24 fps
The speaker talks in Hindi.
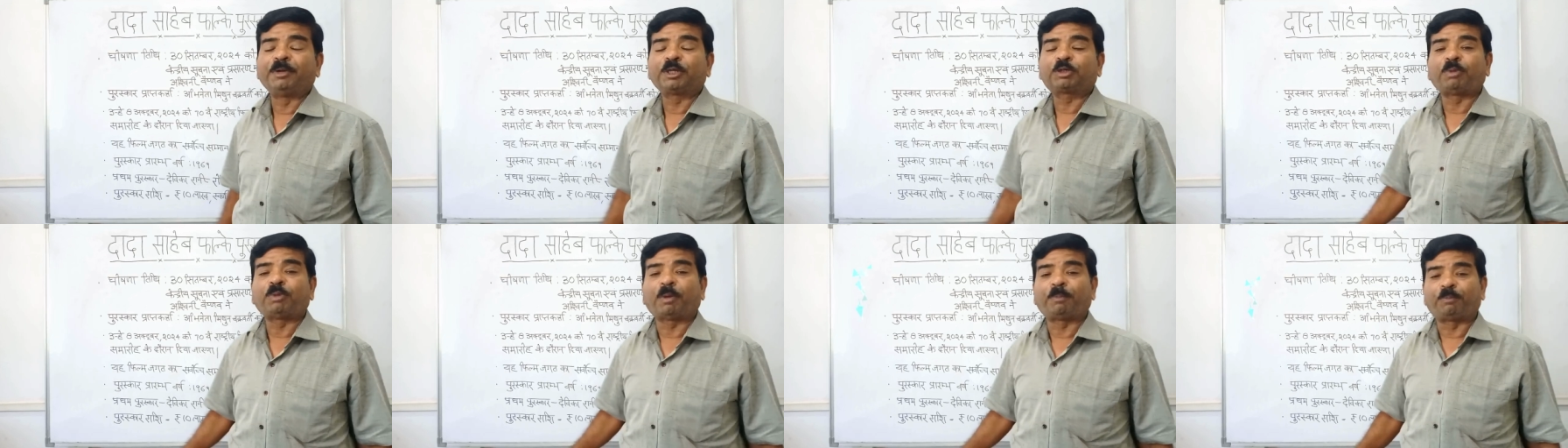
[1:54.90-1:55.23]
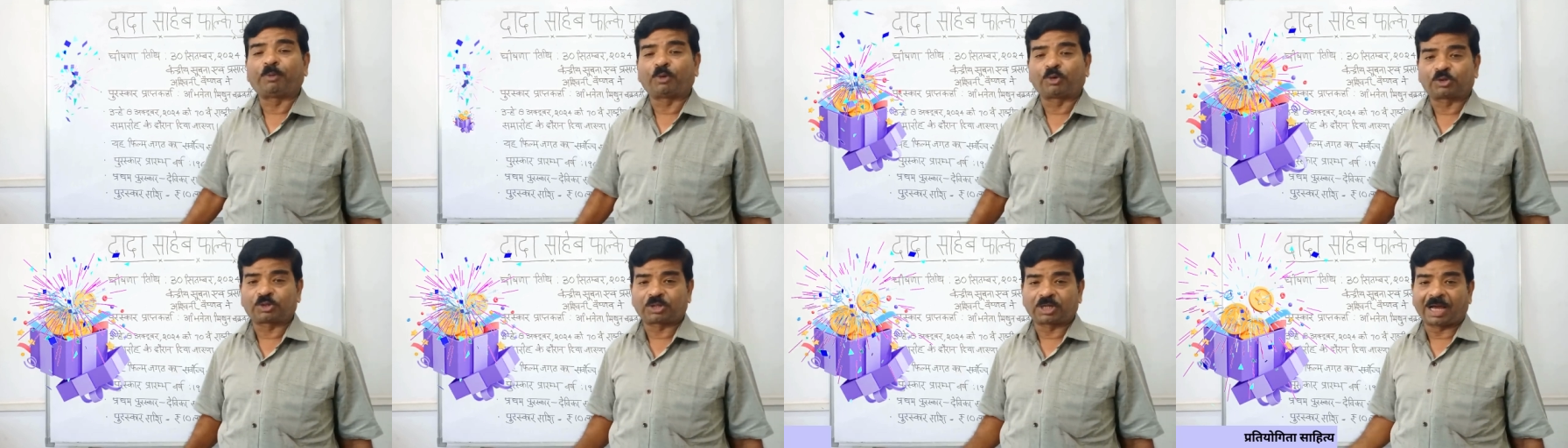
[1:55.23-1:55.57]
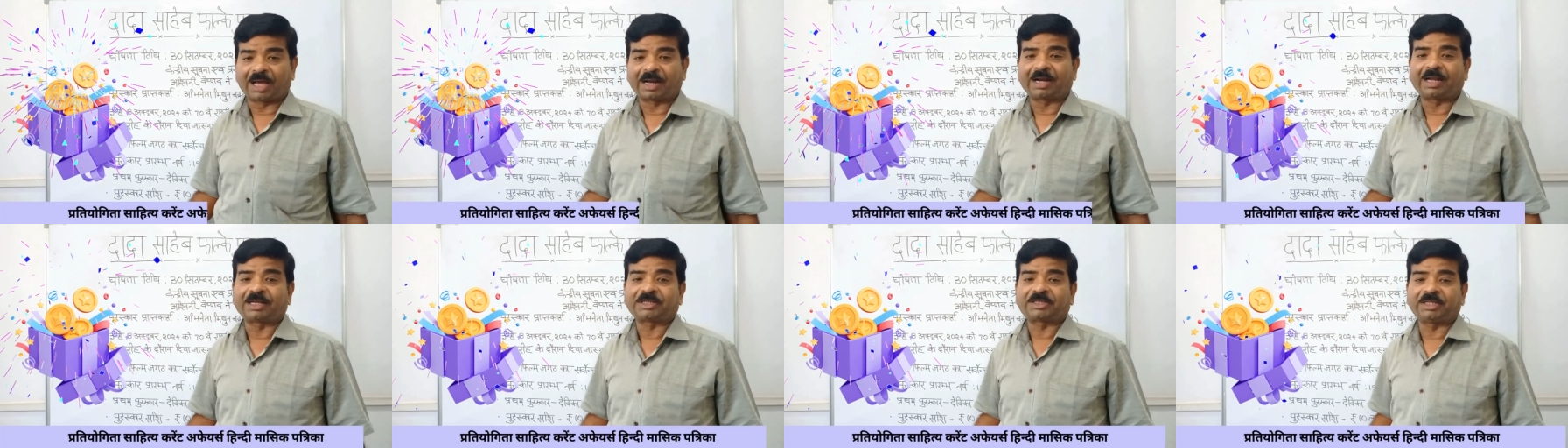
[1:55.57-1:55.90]
अब इसमें
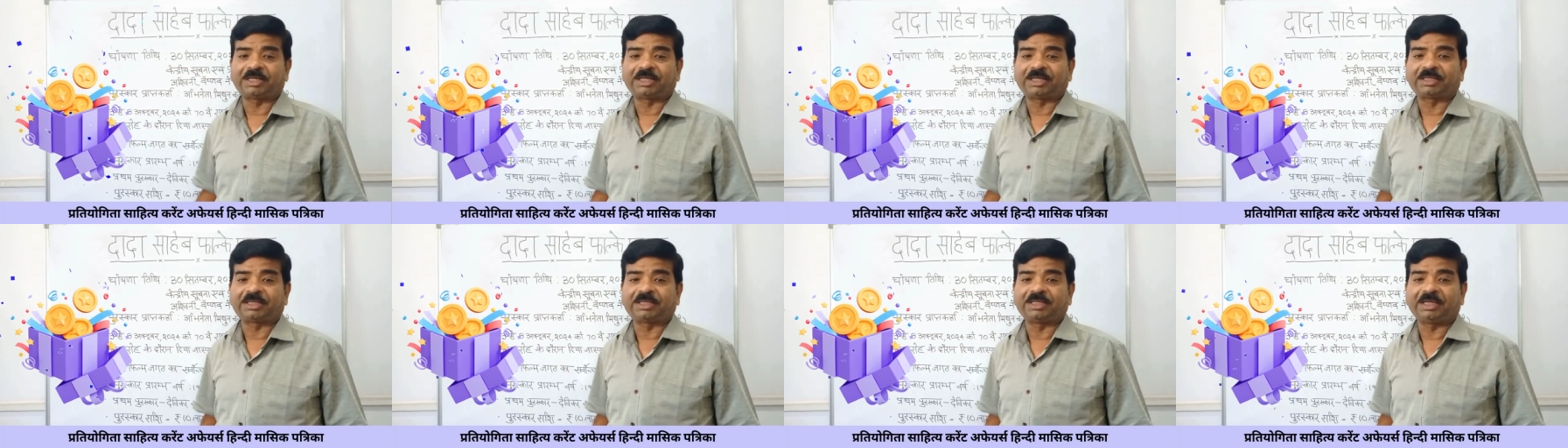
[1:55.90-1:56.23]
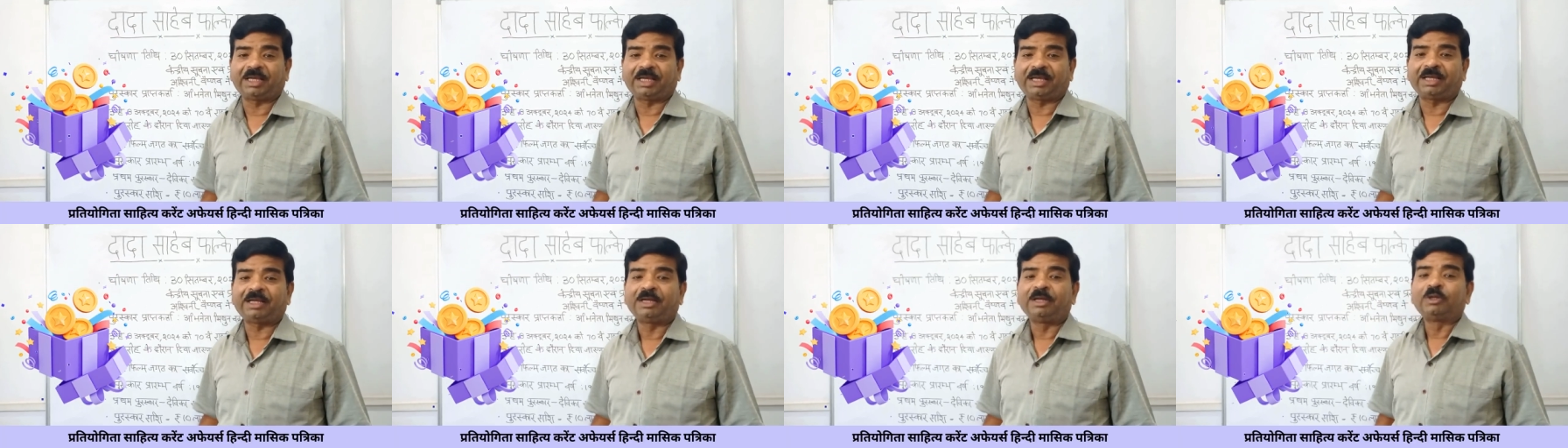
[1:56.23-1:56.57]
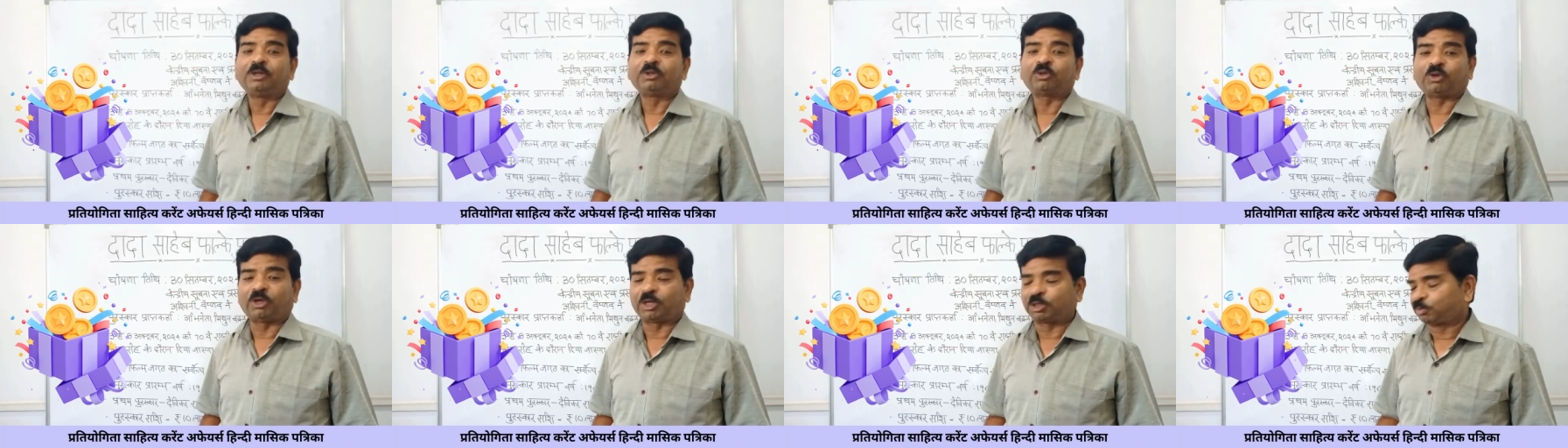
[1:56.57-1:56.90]
पुरस्कार राशि कितनी है
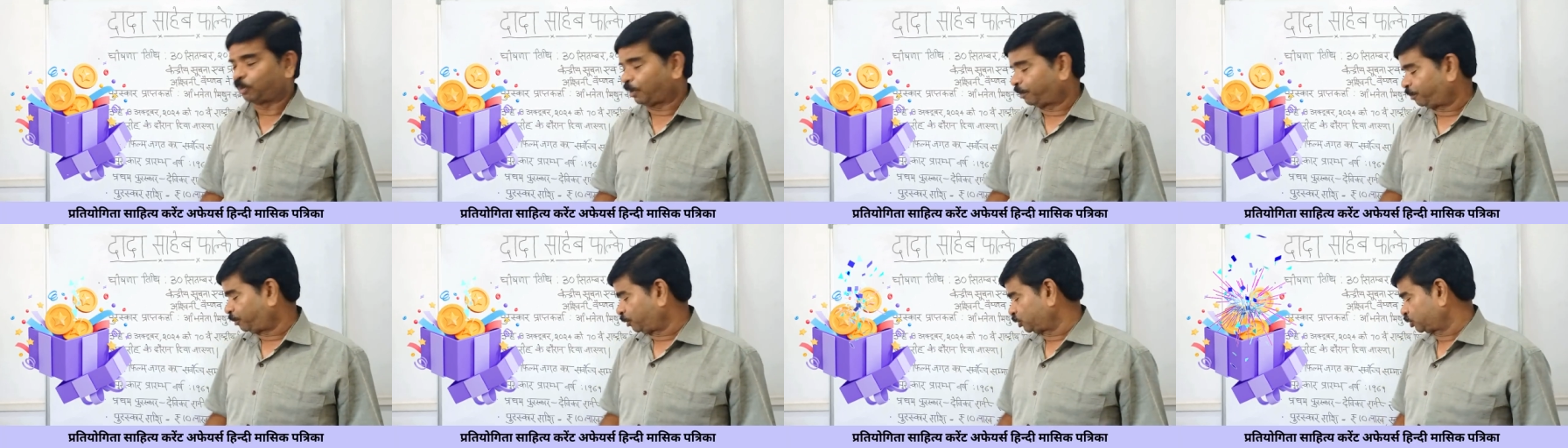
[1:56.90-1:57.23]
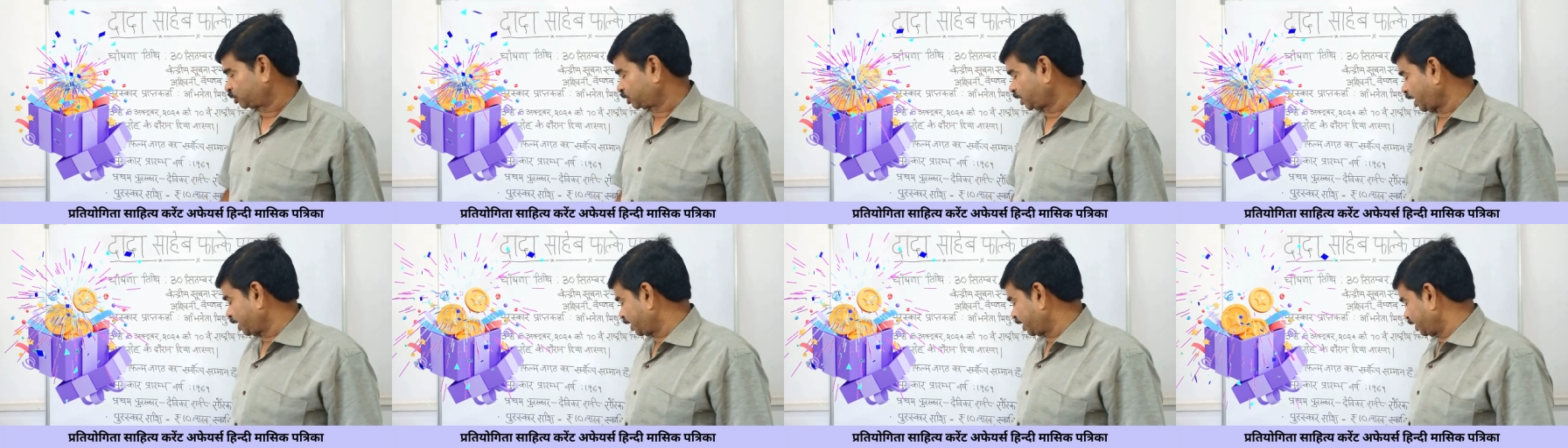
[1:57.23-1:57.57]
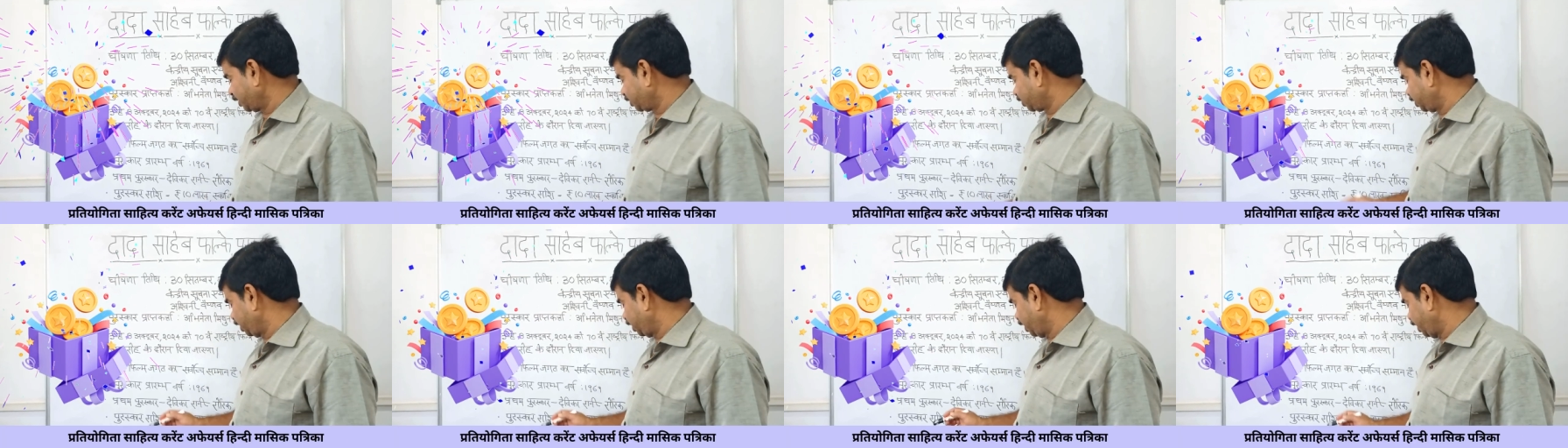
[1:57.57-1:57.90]
तो इसमें पुरस्कार
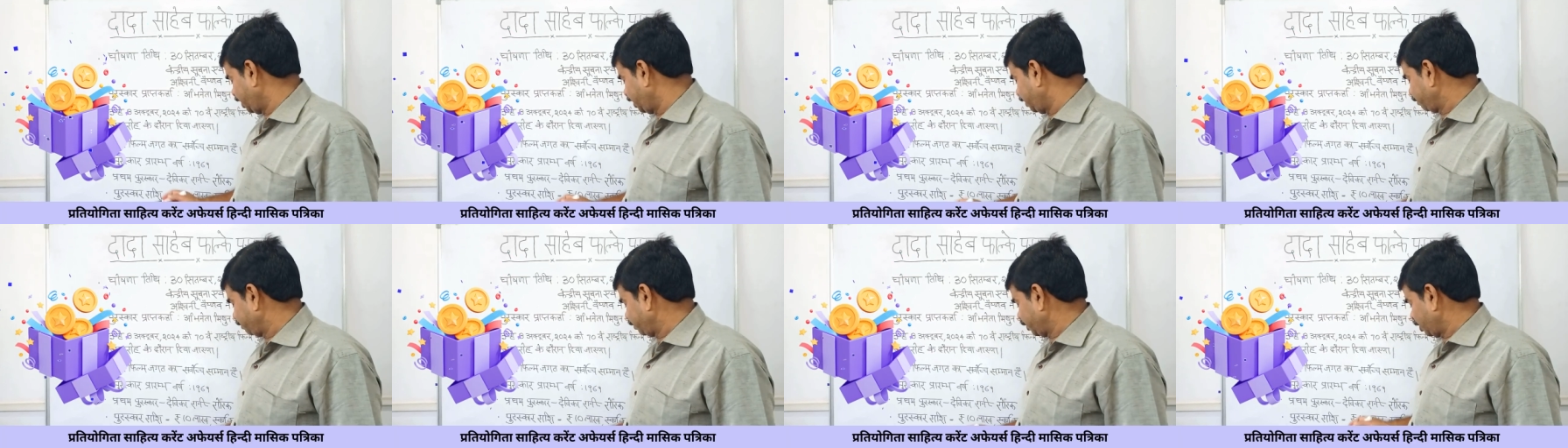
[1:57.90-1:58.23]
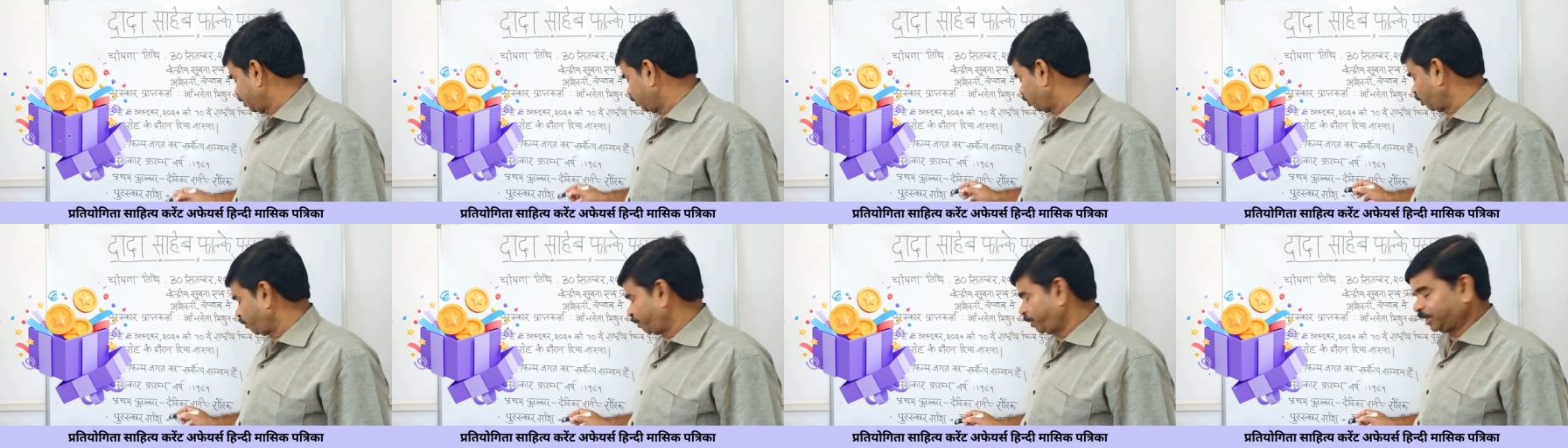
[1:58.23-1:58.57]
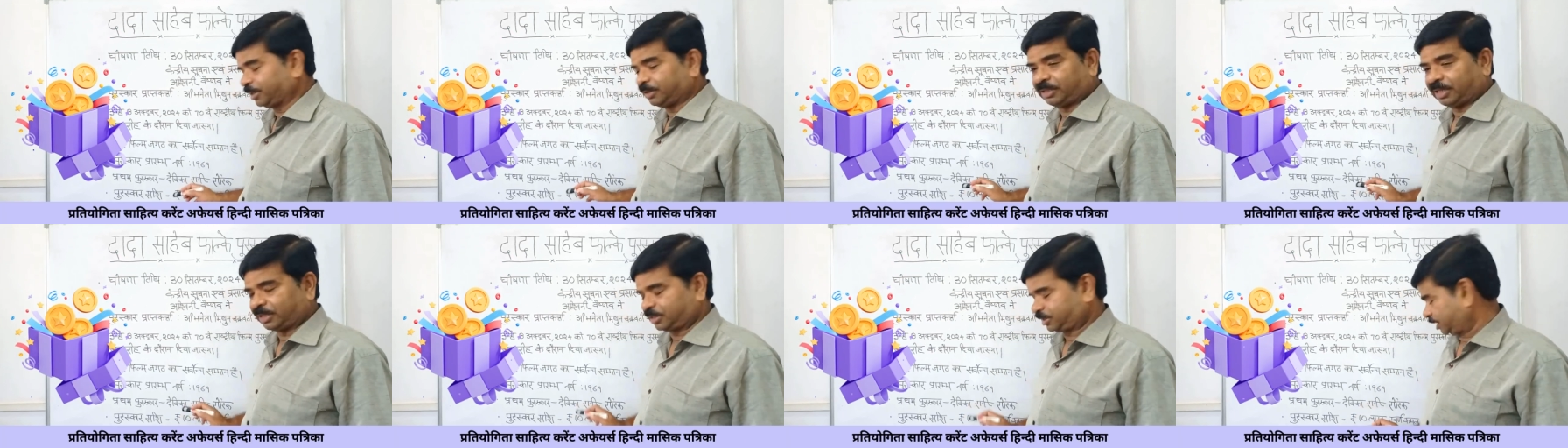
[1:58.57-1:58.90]
राशि है
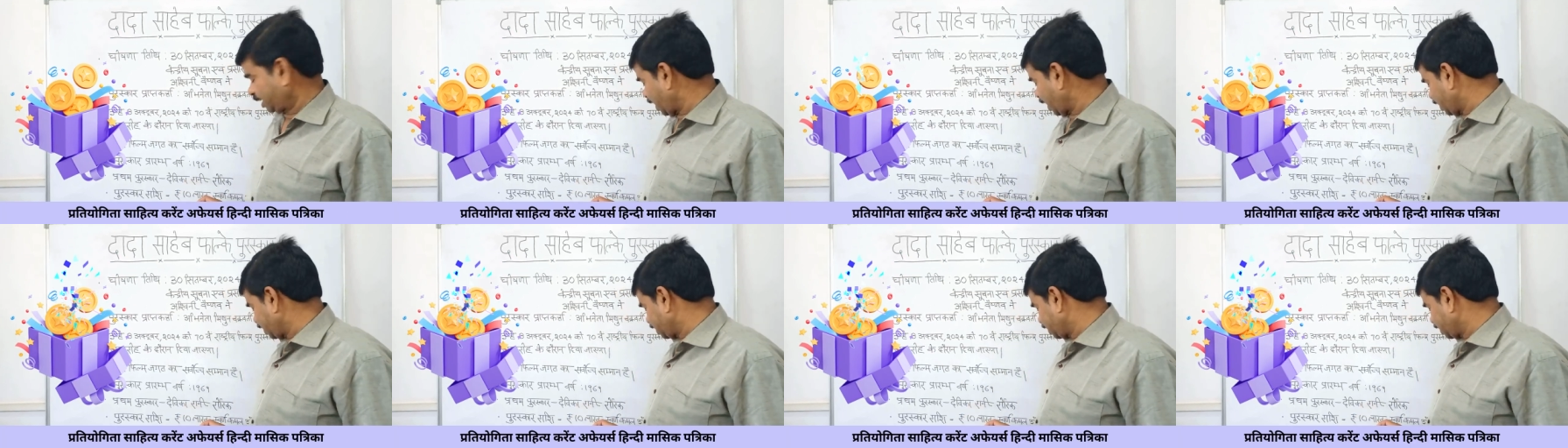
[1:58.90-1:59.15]
रुपए दस